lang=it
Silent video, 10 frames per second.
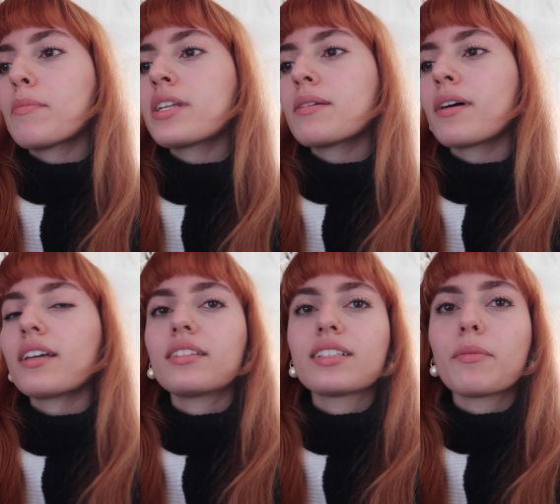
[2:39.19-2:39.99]
prima
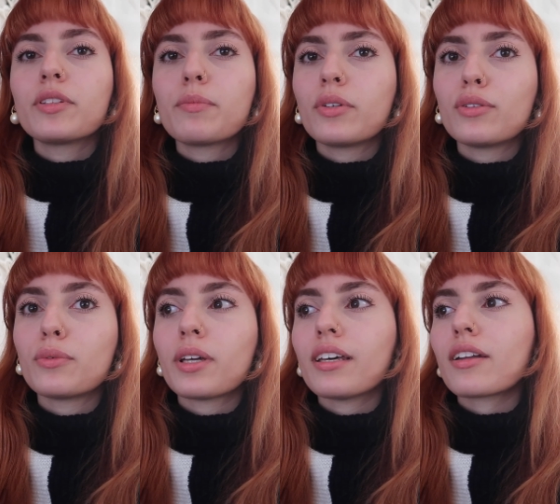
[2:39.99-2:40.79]
e siamo tipo in
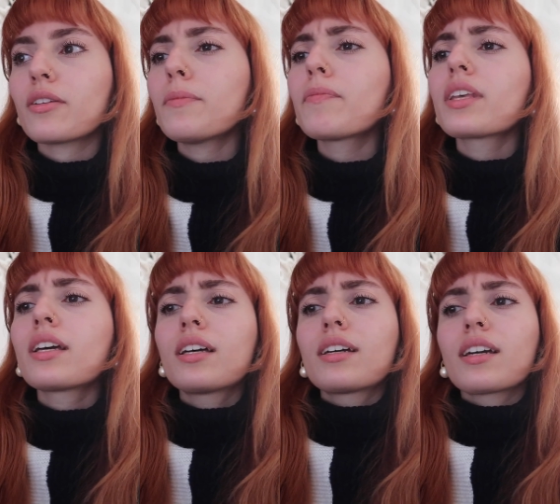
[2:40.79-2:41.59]
due a darlo
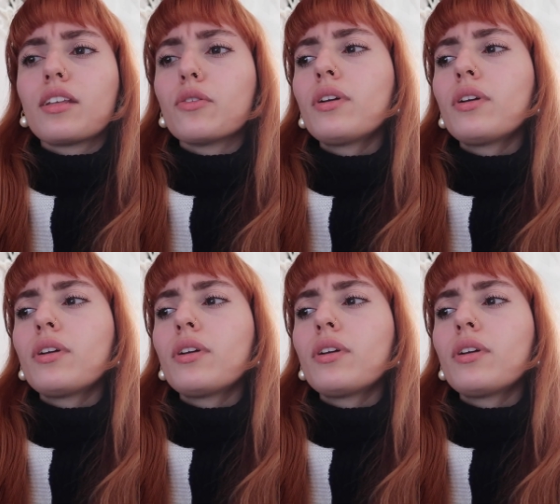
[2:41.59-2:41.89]
credo